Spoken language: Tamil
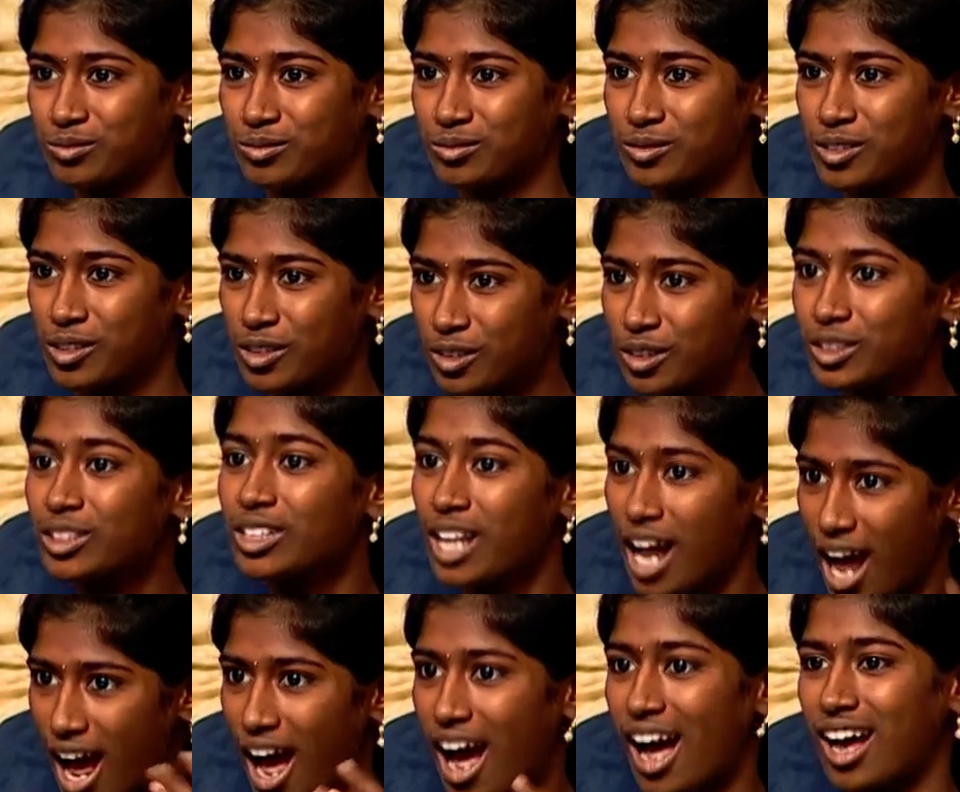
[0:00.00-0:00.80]
டியூன்
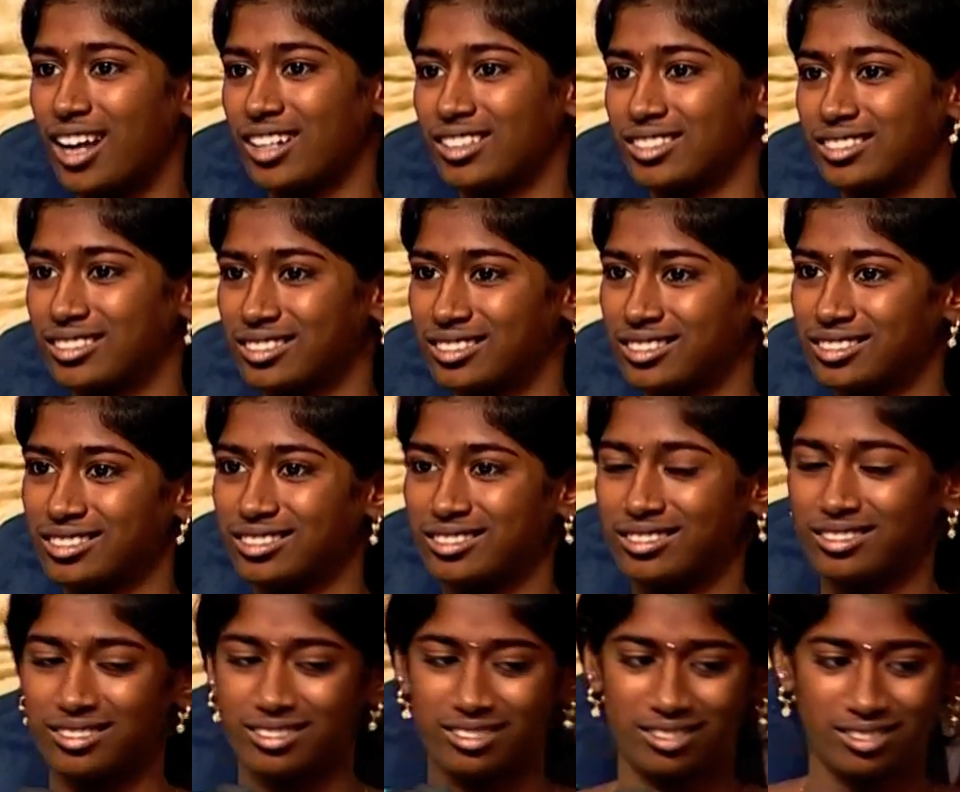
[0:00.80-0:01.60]
நல்லா இருக்கும் ஓகே
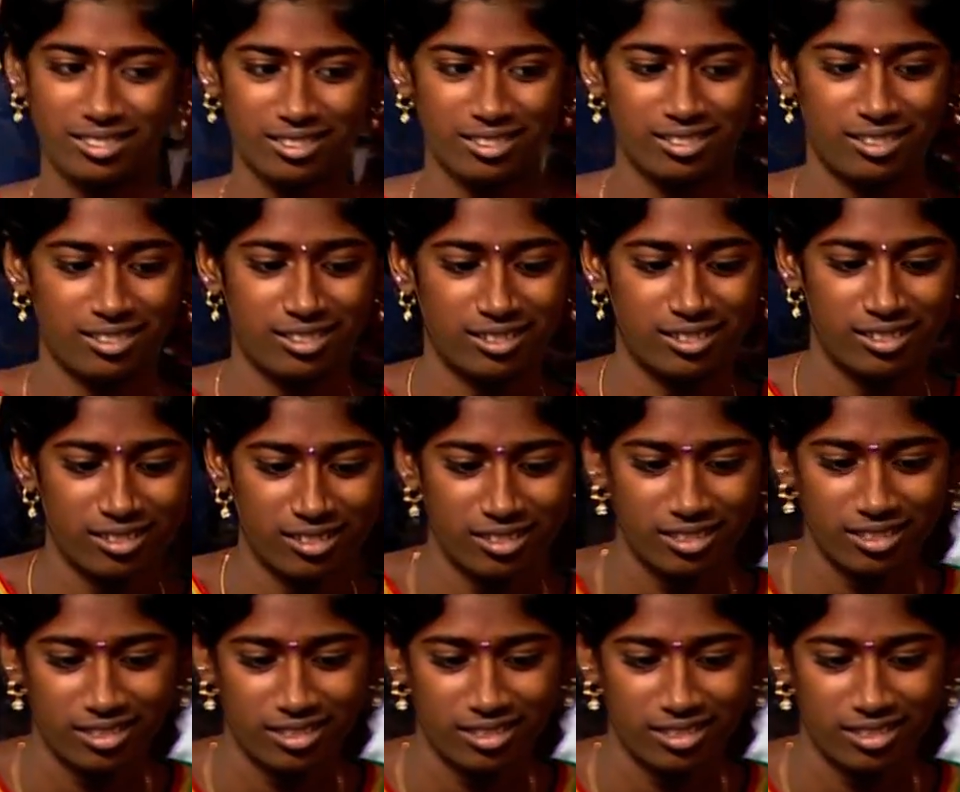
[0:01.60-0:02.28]
ரிதம்